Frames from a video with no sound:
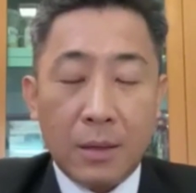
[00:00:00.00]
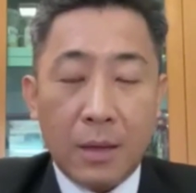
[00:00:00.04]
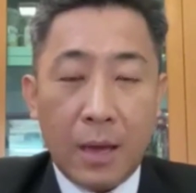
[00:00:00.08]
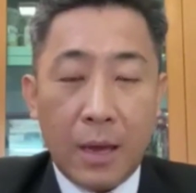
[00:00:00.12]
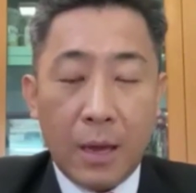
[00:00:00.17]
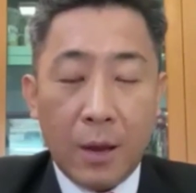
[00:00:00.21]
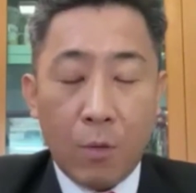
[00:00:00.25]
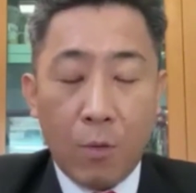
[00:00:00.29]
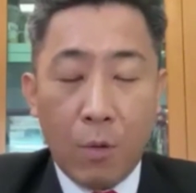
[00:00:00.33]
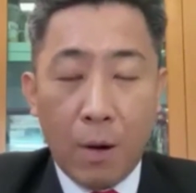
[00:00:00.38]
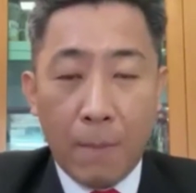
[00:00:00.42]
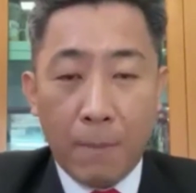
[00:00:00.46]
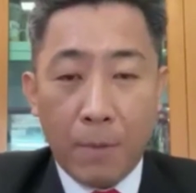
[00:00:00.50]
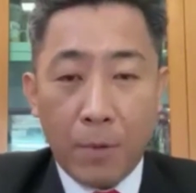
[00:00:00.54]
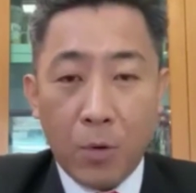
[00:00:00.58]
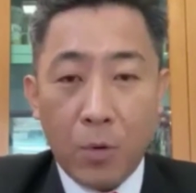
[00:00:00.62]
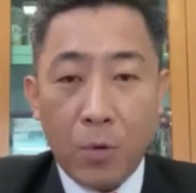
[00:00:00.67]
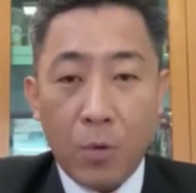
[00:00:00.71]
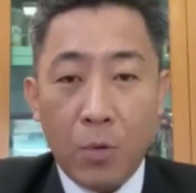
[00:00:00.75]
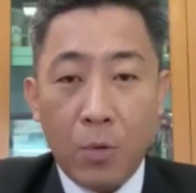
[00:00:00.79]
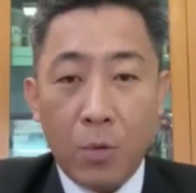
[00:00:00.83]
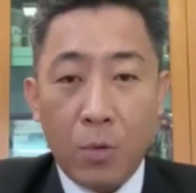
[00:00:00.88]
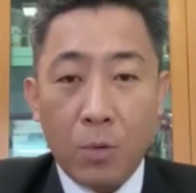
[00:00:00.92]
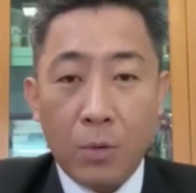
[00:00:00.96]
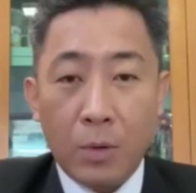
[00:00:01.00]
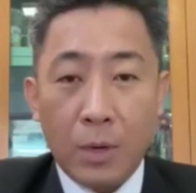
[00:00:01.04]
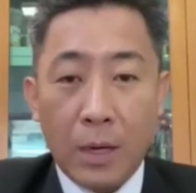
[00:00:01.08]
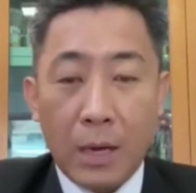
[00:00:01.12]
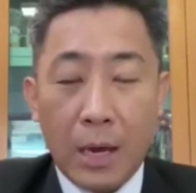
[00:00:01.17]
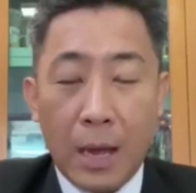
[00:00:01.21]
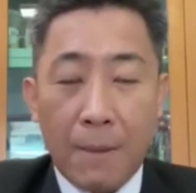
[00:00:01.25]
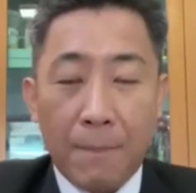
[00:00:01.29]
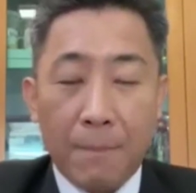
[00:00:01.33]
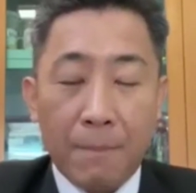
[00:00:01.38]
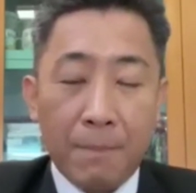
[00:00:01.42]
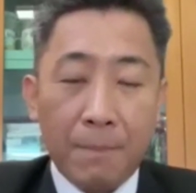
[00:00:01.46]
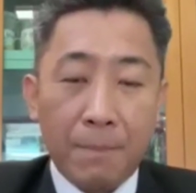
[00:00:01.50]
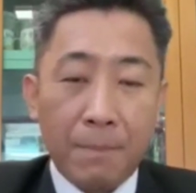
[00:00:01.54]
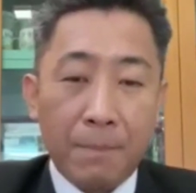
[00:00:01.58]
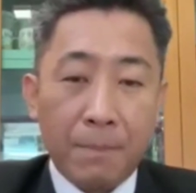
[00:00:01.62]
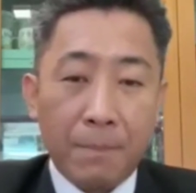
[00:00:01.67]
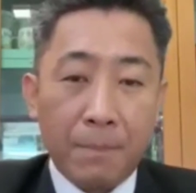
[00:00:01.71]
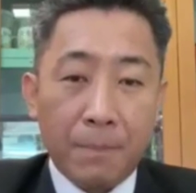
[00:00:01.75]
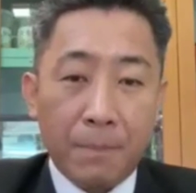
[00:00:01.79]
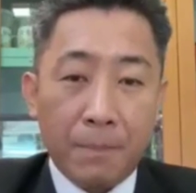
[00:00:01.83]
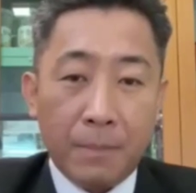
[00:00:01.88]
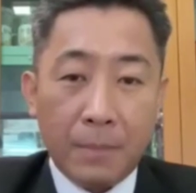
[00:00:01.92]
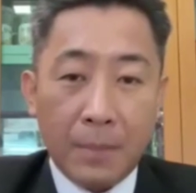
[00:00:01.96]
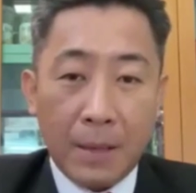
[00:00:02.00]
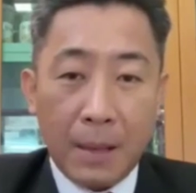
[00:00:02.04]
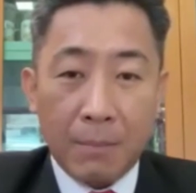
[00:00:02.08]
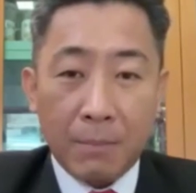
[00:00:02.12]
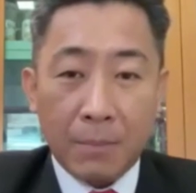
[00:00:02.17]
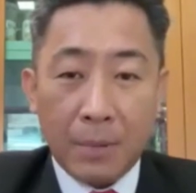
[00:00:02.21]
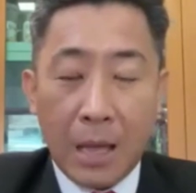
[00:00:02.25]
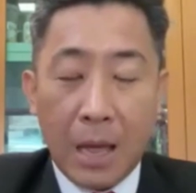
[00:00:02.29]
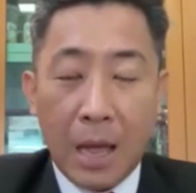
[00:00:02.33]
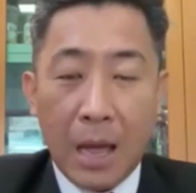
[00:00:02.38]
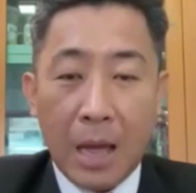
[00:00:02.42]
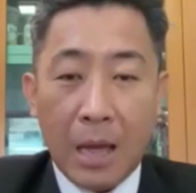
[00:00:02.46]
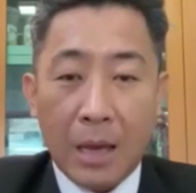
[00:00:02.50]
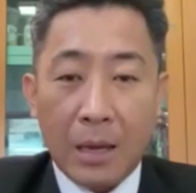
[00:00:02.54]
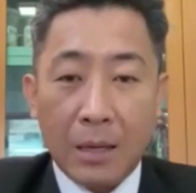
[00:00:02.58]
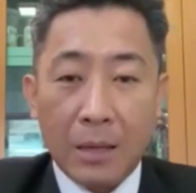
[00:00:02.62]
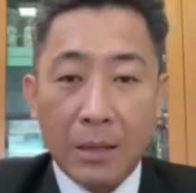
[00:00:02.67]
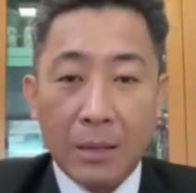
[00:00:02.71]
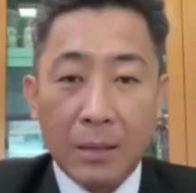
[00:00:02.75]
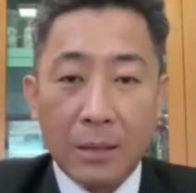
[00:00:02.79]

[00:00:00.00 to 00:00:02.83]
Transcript: ให้ความรู้นะครับนำทาง